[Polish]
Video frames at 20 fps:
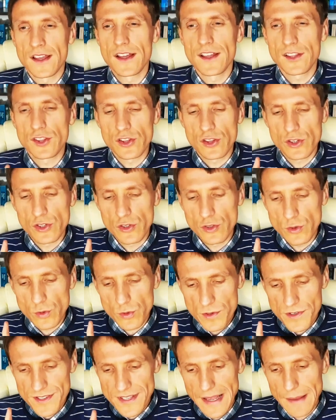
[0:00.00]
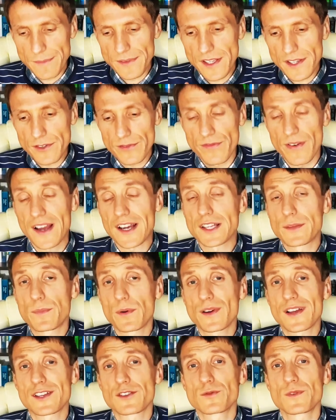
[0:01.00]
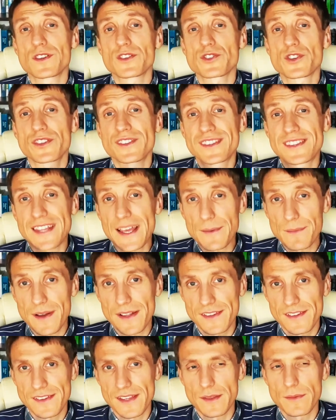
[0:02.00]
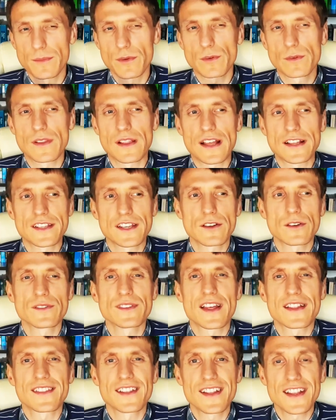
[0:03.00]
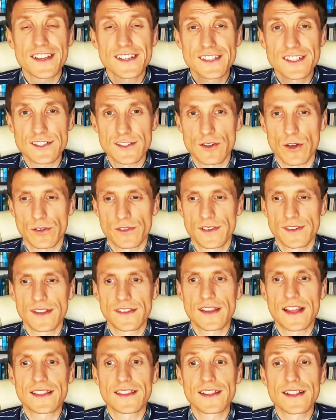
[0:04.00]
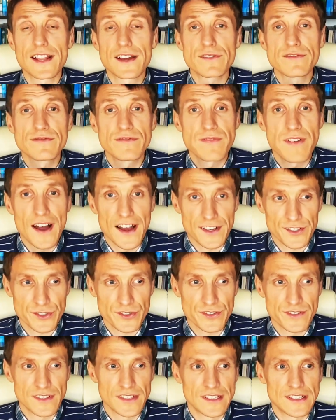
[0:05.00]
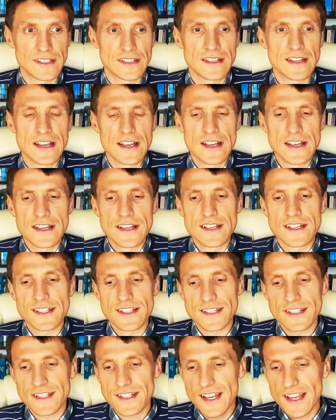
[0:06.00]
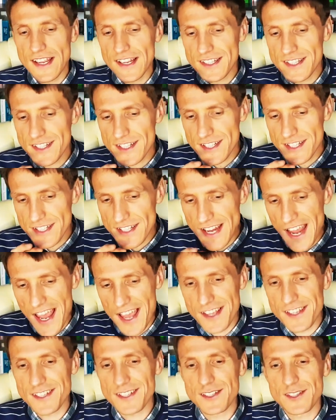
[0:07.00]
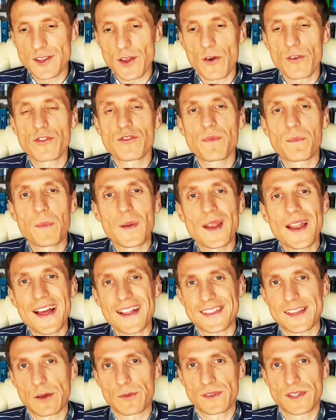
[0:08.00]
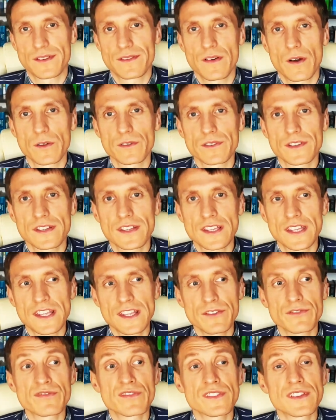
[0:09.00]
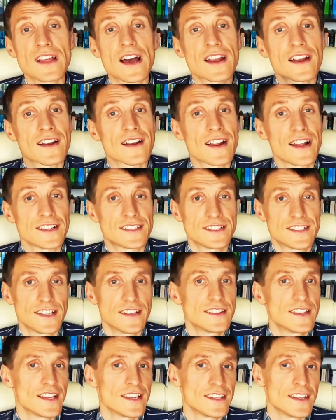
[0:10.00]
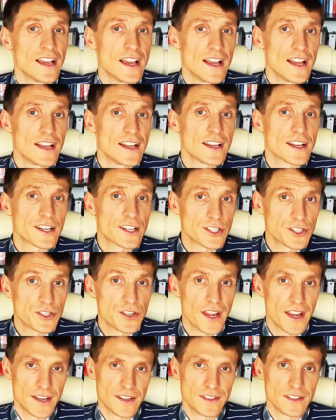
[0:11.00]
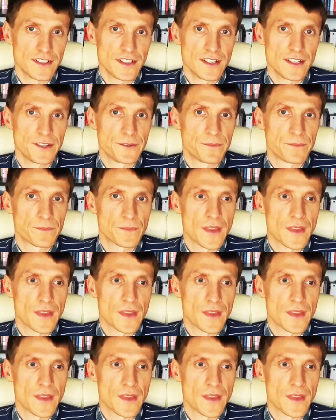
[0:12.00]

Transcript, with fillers: E, już sam ten fakt pokazuje, że temat ten był dla niego na tyle istotny, na tyle ważny, że często wplatał te wątki w narrację tej księgi.